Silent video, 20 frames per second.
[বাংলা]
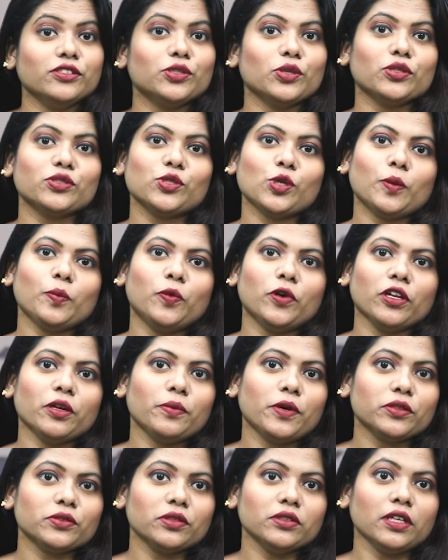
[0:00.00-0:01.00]
যুগ যুগ
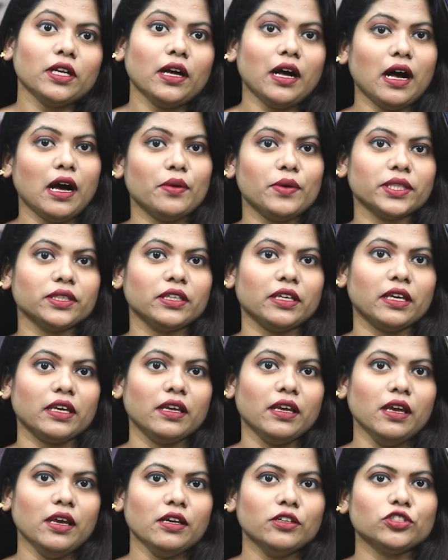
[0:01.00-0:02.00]
পরিবর্তনের হাওয়াতে
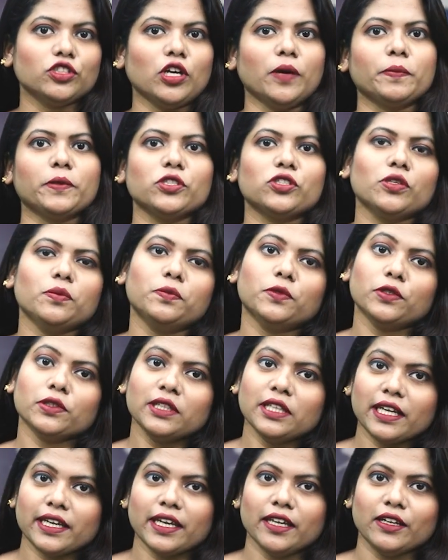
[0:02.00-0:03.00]
সবকিছু
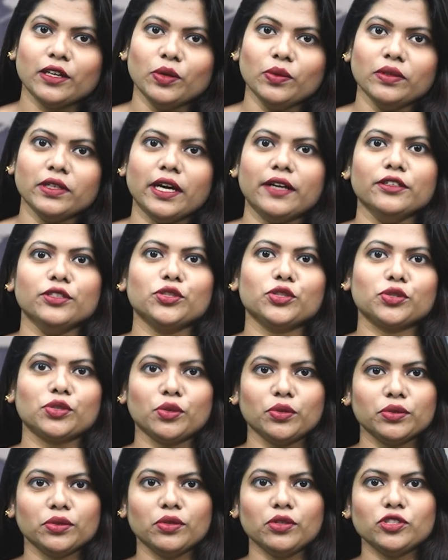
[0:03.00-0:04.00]
বদলে গেলেও নারীর
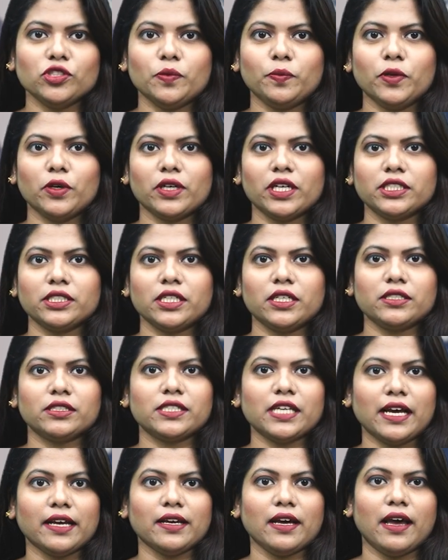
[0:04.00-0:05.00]
সৌন্দর্য প্রকাশের
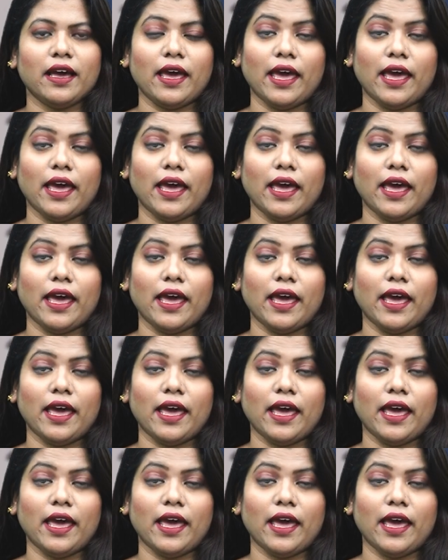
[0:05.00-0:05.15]
জায়গা